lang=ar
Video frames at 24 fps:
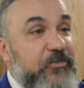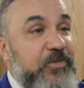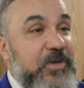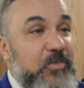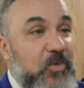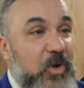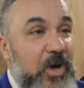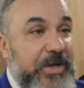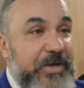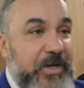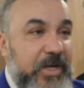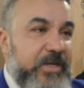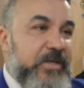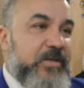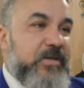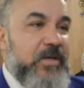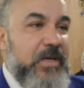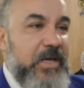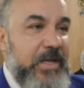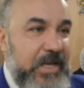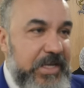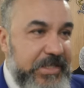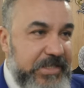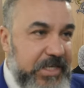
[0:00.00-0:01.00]
في محرر
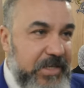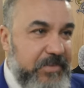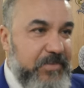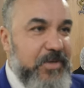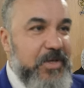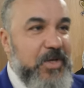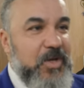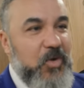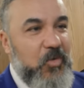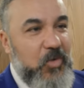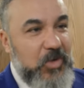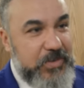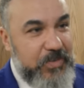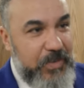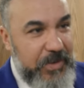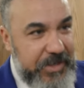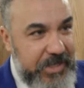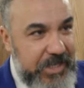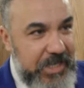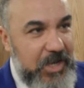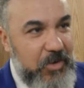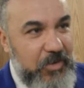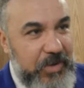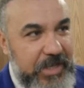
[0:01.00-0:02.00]
على حسب واش
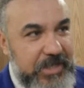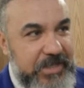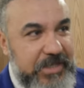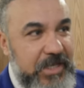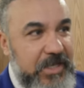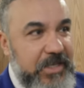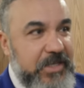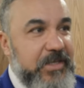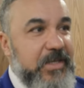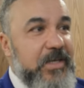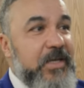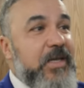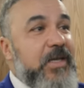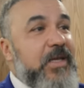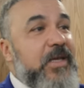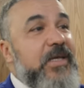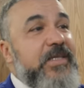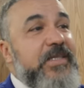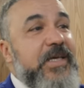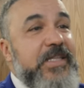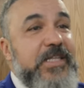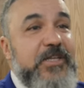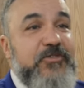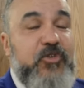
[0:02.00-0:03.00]
بنكي او غير ذلك
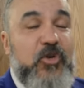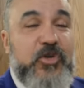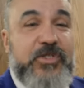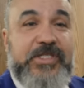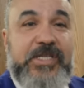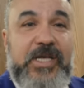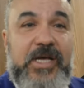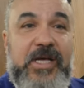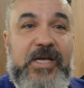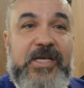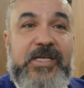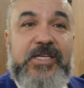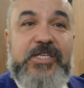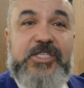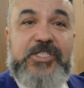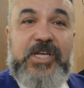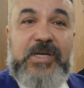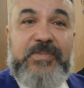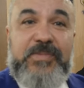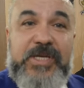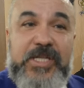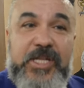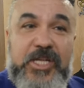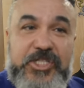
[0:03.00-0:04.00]
اذا دي فرصه
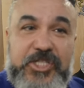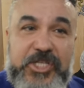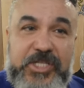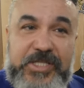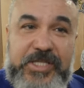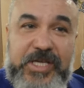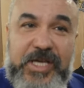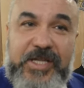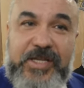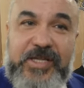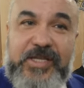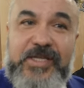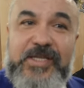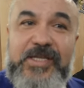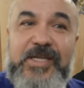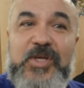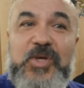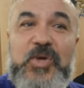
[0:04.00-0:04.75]
جميله جدا